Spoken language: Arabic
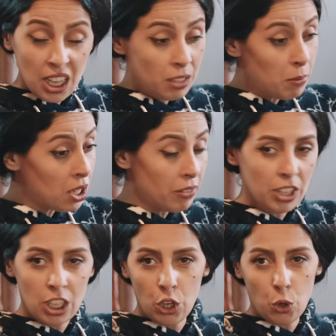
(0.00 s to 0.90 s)
الادمينه
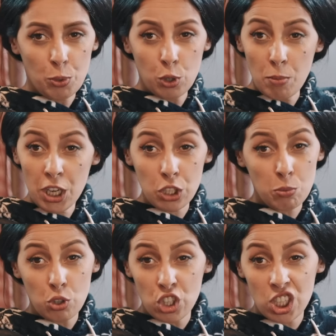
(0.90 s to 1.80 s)
في هذا الجروب كون ما
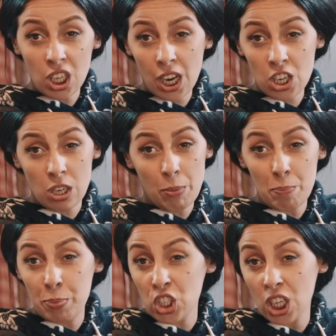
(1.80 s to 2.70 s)
حشمتوش شي راجلي
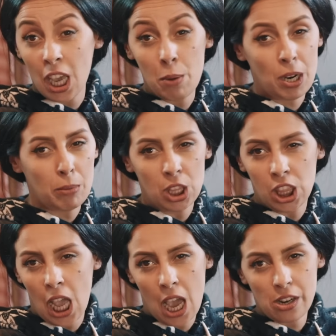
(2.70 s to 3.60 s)
بربي شنغلب من
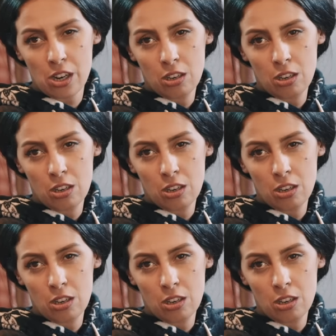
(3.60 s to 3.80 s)
الدار